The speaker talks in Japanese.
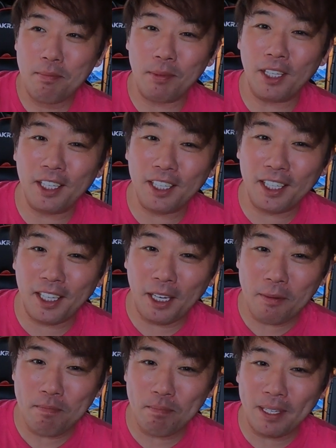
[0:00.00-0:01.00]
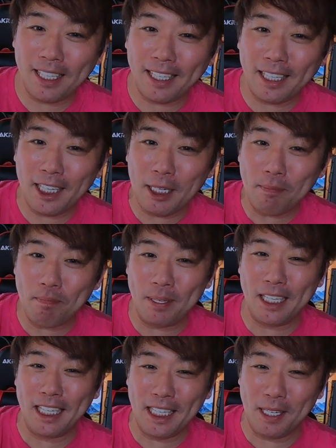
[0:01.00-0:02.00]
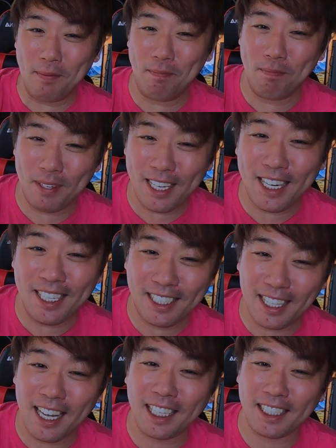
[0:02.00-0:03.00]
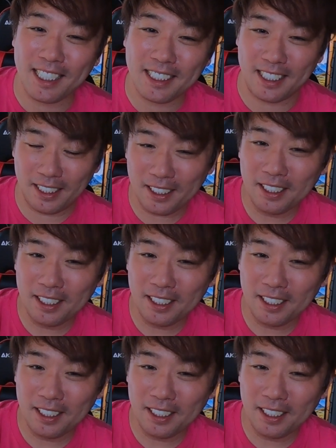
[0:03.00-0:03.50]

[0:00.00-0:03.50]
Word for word: ミーンミーンミーンミーンって泣き出した